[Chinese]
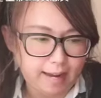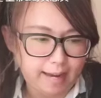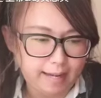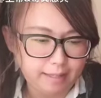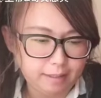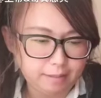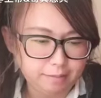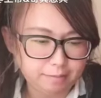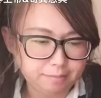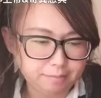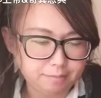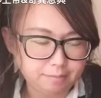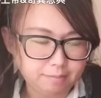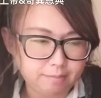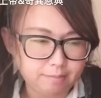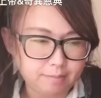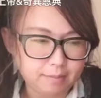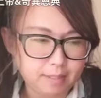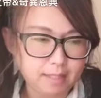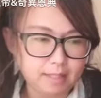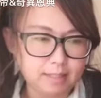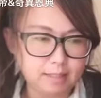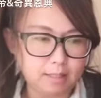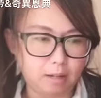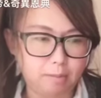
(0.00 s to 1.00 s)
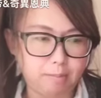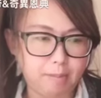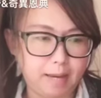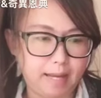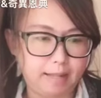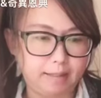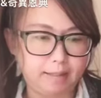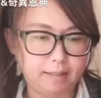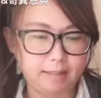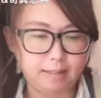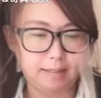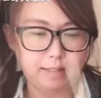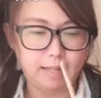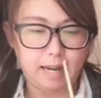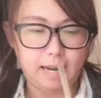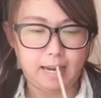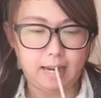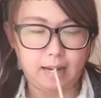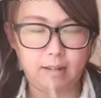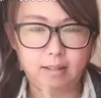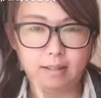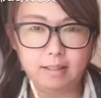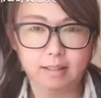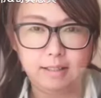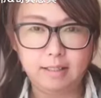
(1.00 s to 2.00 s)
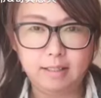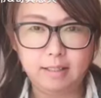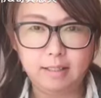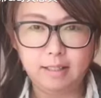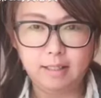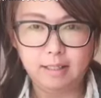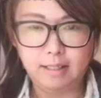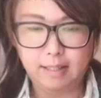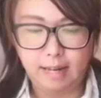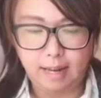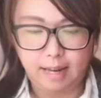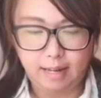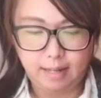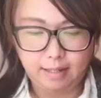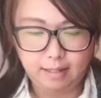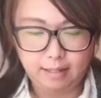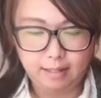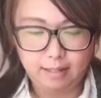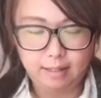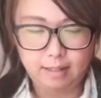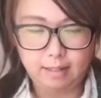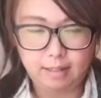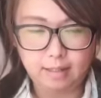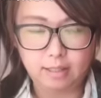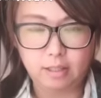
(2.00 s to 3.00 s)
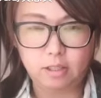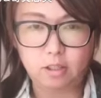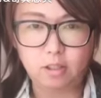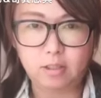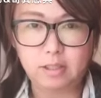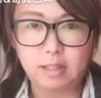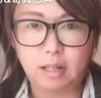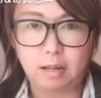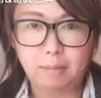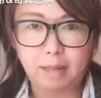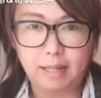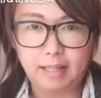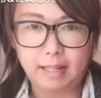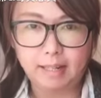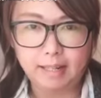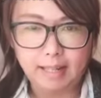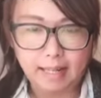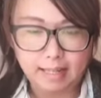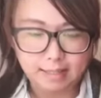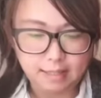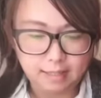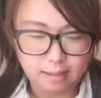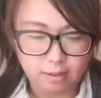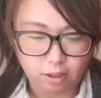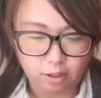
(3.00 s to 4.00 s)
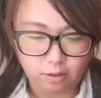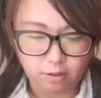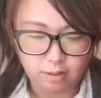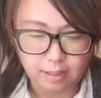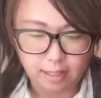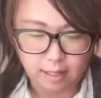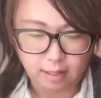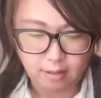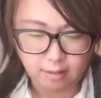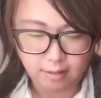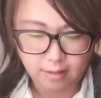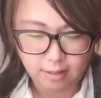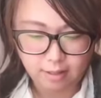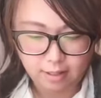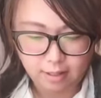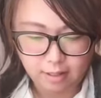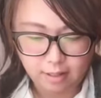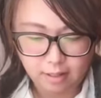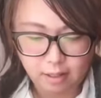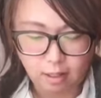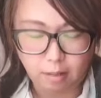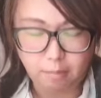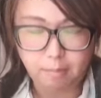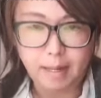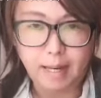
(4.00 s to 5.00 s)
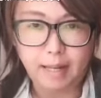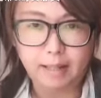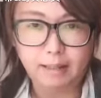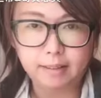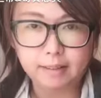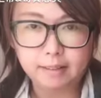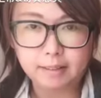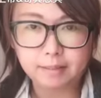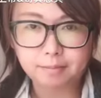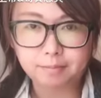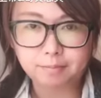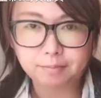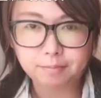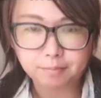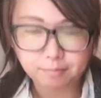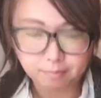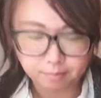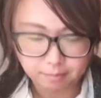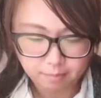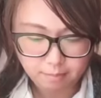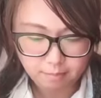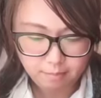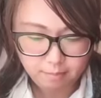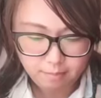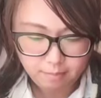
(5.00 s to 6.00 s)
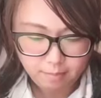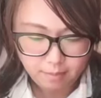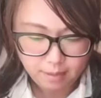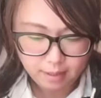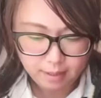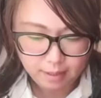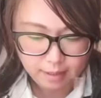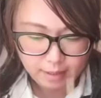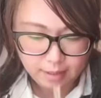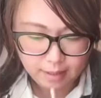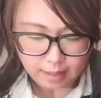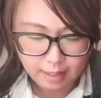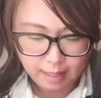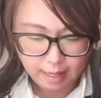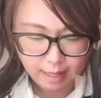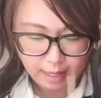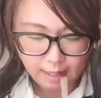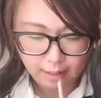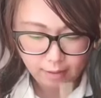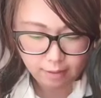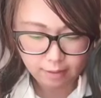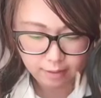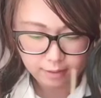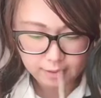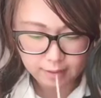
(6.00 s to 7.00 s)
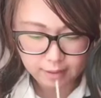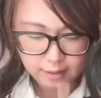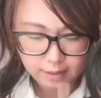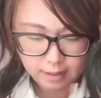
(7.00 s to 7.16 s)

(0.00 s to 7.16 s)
来搅拌，好，来，你就搅拌，你要看镜头搅搅拌，好，